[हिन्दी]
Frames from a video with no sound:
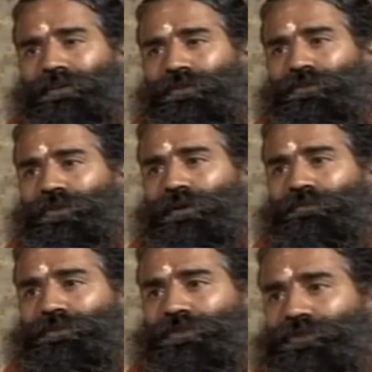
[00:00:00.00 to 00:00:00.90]
तो
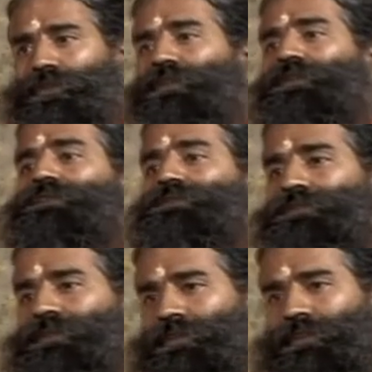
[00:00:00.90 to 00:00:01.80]
हम सुखी नहीं हो
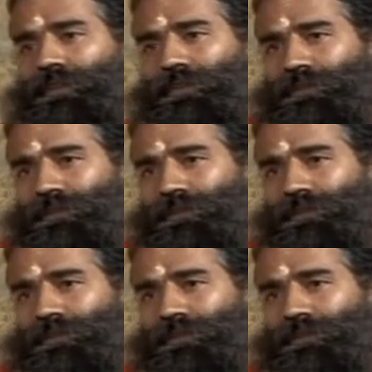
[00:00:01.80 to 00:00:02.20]
सकते हैं